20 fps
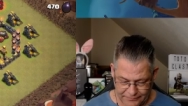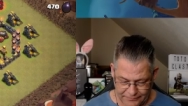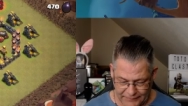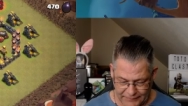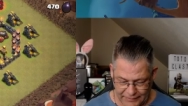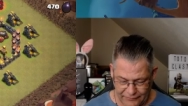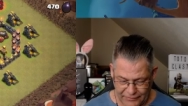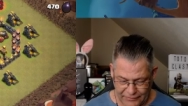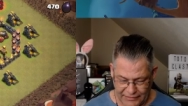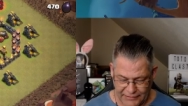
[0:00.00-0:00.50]

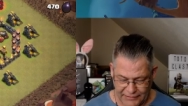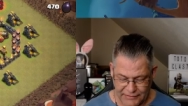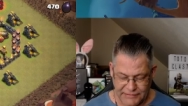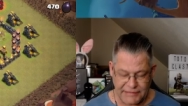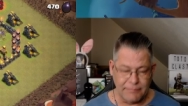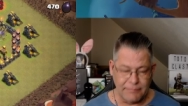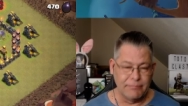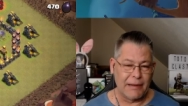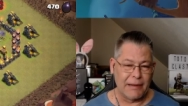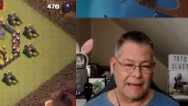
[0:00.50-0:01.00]
wirklich
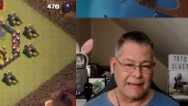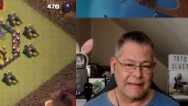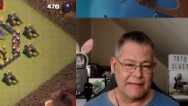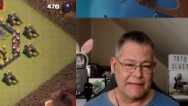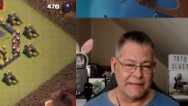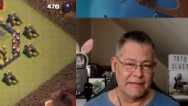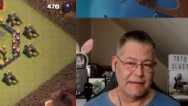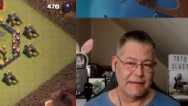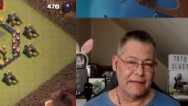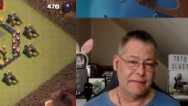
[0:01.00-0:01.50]
die Bank
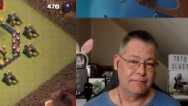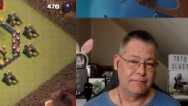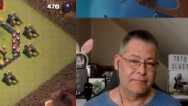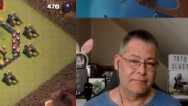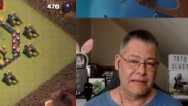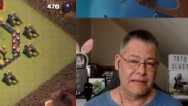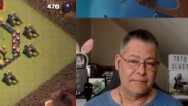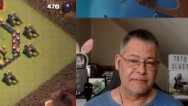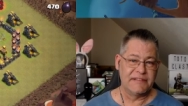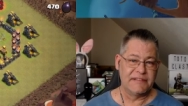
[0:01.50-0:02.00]
hier im,
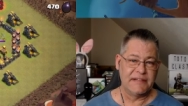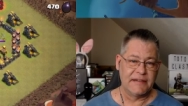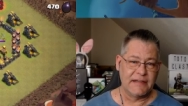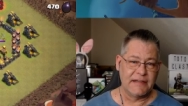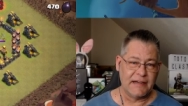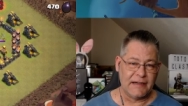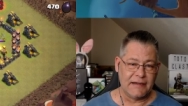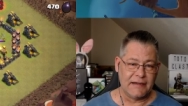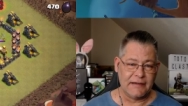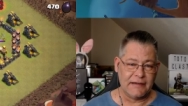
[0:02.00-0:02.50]
im
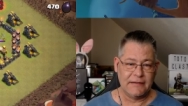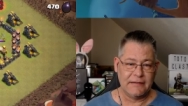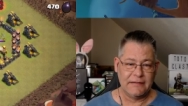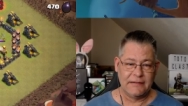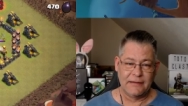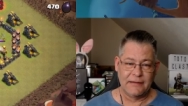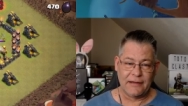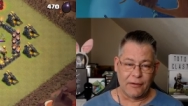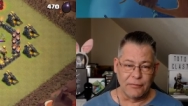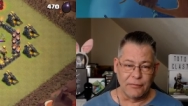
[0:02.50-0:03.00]
CK
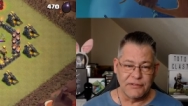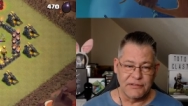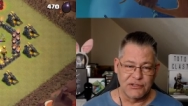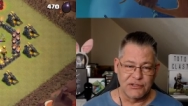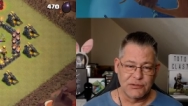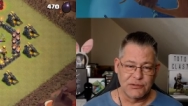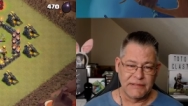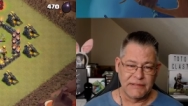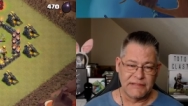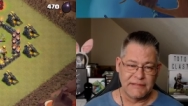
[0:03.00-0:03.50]

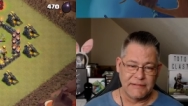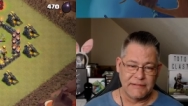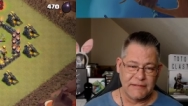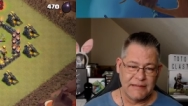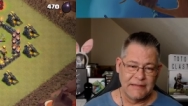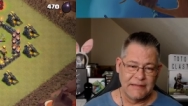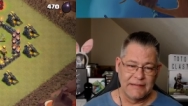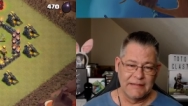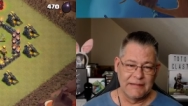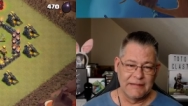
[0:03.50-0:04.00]
rausgeschmissen.
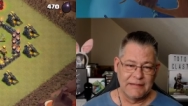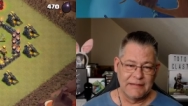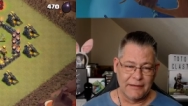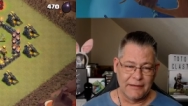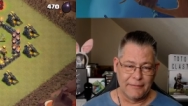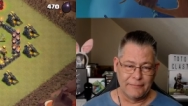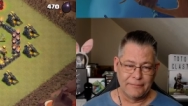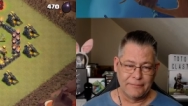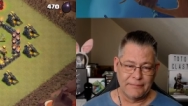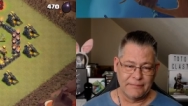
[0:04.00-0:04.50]

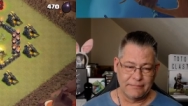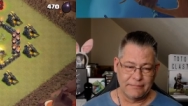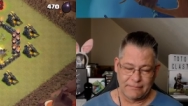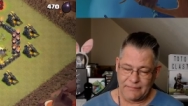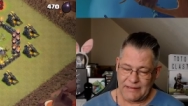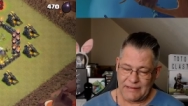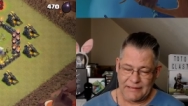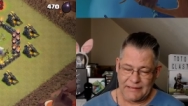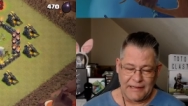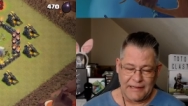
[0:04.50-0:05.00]
Ähm,
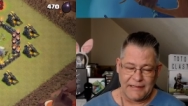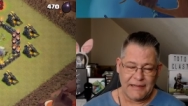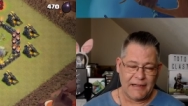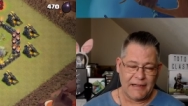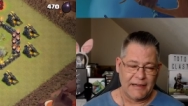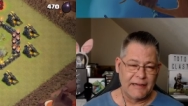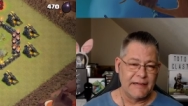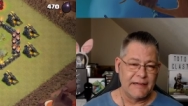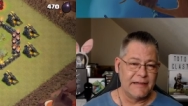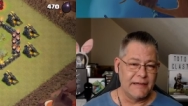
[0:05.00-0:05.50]
der, der
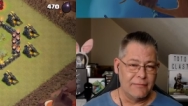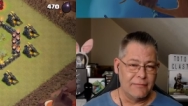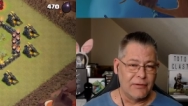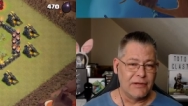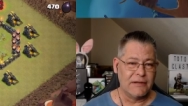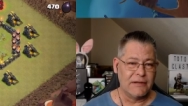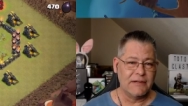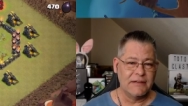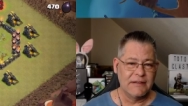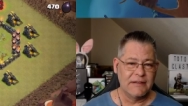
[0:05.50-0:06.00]
eigentlich
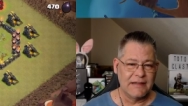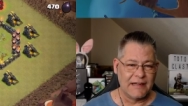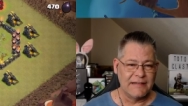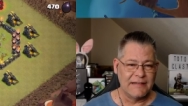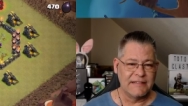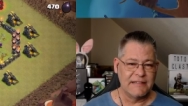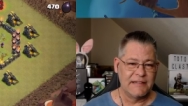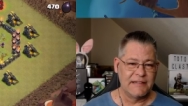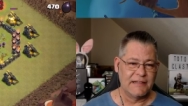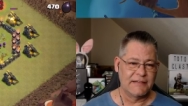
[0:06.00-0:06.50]
immer
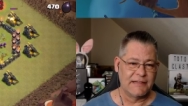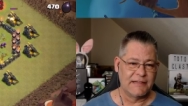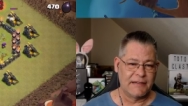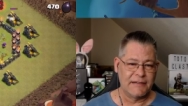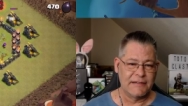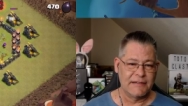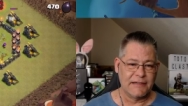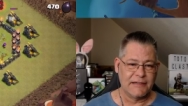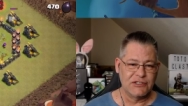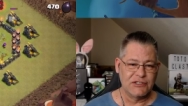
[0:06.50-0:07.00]
ganz sicher seine
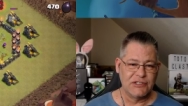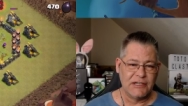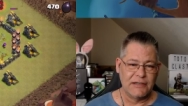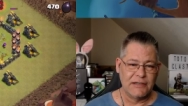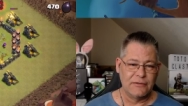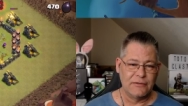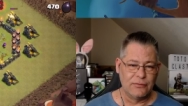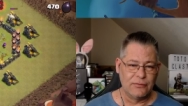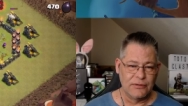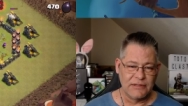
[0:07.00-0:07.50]
drei
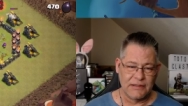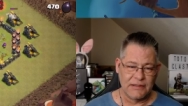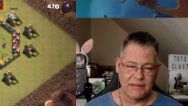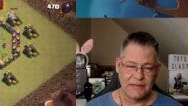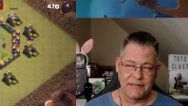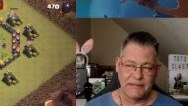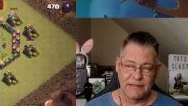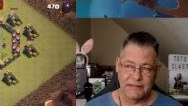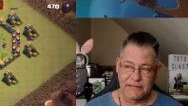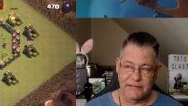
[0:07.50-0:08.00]
Sterne holt,
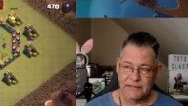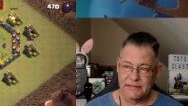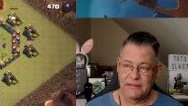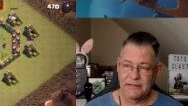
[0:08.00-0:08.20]
allerdings